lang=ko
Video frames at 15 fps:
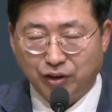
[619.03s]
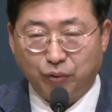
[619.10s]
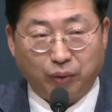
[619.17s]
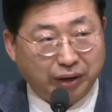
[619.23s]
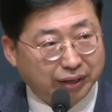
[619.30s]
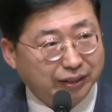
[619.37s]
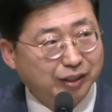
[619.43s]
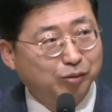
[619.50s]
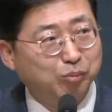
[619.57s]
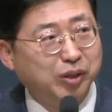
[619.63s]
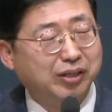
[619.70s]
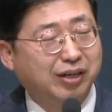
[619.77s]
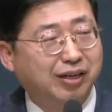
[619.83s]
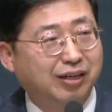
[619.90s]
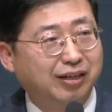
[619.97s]
왜
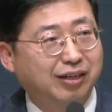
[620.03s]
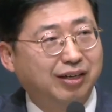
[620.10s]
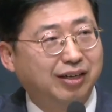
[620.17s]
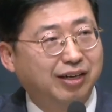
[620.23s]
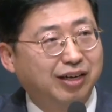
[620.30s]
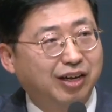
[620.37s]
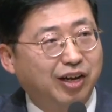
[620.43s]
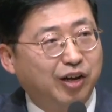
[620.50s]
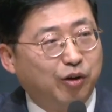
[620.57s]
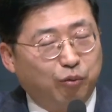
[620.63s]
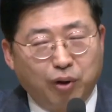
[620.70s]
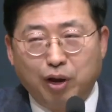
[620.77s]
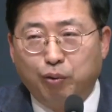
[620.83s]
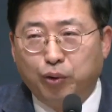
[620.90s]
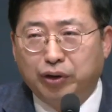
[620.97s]
그렇습니까?
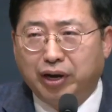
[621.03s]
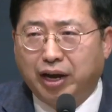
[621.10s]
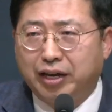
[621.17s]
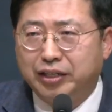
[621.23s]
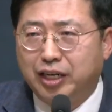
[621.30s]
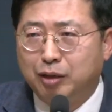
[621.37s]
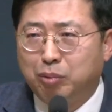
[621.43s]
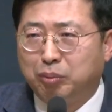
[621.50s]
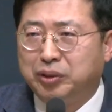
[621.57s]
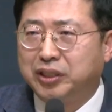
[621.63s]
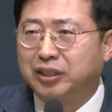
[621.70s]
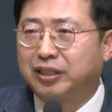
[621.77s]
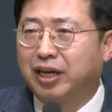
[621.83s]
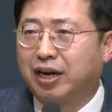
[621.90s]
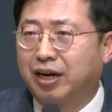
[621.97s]
왜 우리가 하늘의
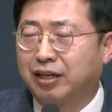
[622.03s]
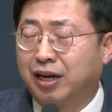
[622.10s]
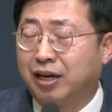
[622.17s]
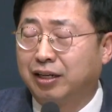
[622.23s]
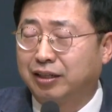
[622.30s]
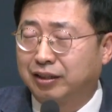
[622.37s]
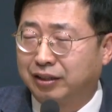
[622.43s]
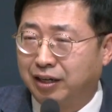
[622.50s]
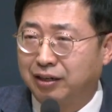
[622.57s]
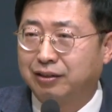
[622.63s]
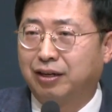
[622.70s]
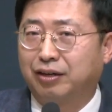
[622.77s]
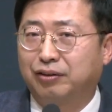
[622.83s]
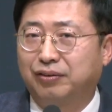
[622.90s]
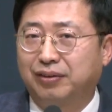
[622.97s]
법칙을 따라야
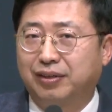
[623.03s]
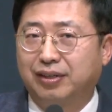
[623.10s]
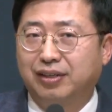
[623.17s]
될까요?